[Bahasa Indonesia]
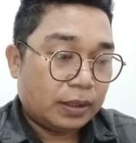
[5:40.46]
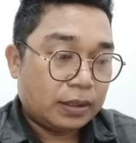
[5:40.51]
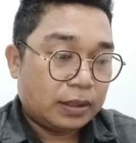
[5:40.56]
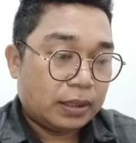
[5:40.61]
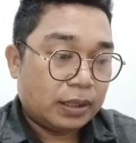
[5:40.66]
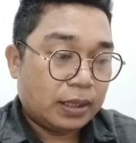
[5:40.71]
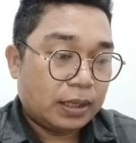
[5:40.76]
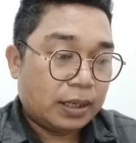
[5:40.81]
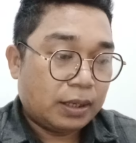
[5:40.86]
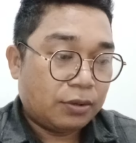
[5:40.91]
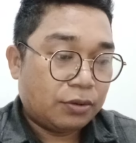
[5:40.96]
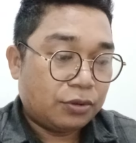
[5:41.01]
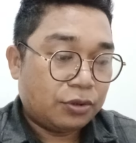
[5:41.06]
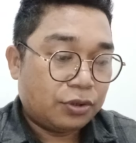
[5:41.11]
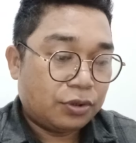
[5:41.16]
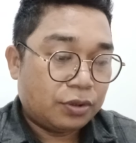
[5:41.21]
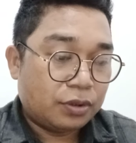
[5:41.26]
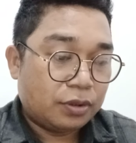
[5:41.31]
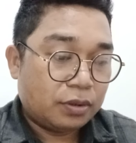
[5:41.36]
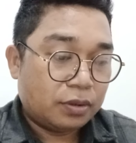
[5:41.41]
saya
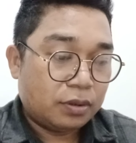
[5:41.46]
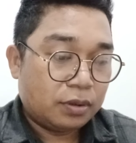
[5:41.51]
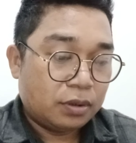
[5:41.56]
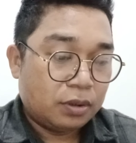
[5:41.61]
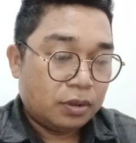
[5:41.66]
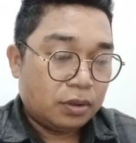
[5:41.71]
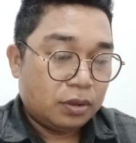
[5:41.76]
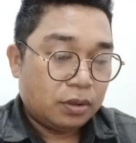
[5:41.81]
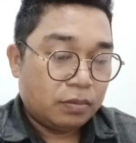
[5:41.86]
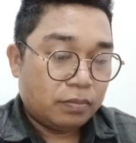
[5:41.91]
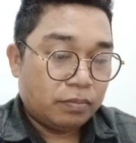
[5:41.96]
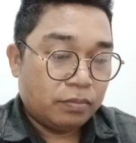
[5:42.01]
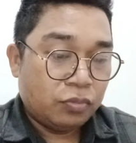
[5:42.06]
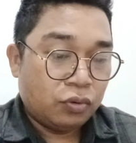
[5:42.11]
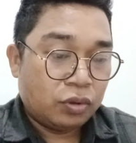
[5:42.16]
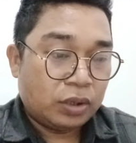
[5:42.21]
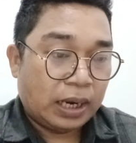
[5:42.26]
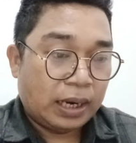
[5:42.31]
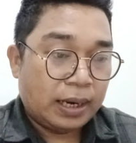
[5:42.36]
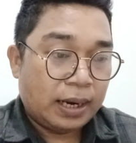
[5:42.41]
harus
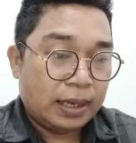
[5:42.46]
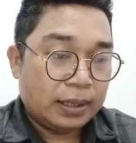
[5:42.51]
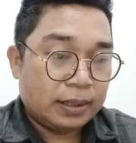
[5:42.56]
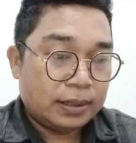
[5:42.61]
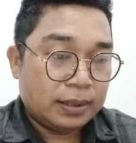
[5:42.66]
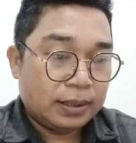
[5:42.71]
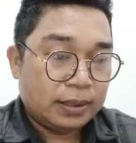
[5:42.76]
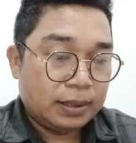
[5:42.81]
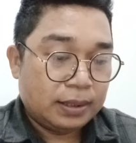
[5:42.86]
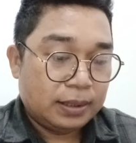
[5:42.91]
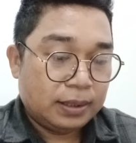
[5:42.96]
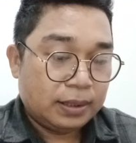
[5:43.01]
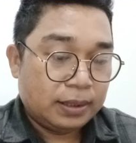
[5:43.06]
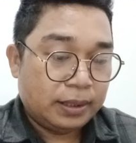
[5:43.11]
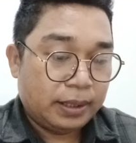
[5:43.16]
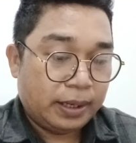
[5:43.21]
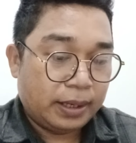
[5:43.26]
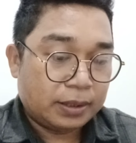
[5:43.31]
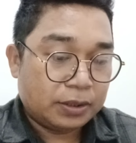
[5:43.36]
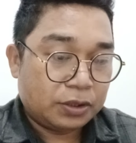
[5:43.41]
buka lagi
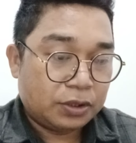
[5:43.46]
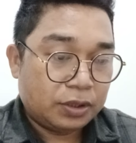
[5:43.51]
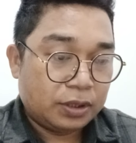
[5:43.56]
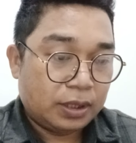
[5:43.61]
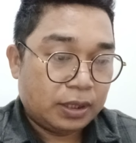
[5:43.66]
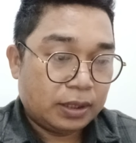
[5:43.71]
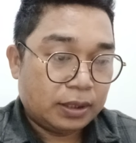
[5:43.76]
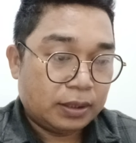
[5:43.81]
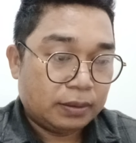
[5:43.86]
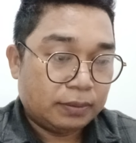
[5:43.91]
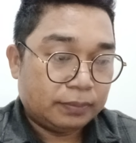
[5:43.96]
di XC ya.